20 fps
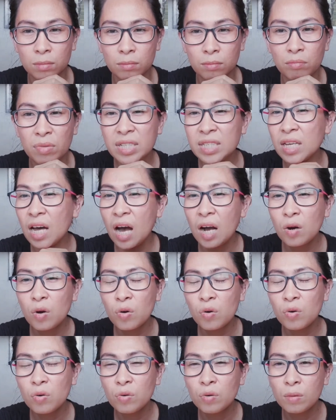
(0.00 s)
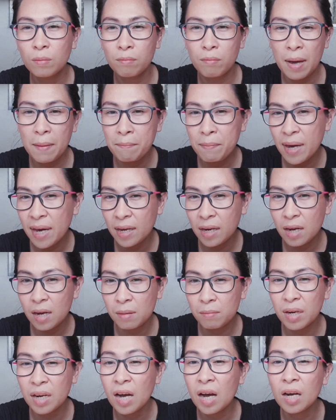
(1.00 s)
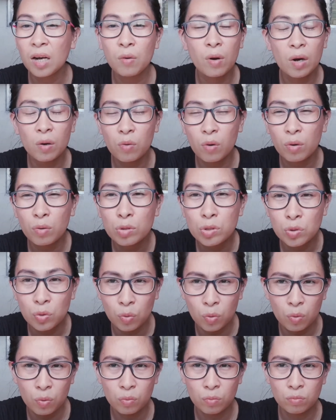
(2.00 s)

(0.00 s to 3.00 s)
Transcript: Basta ako, may pera, magagawa ko ang gusto ko.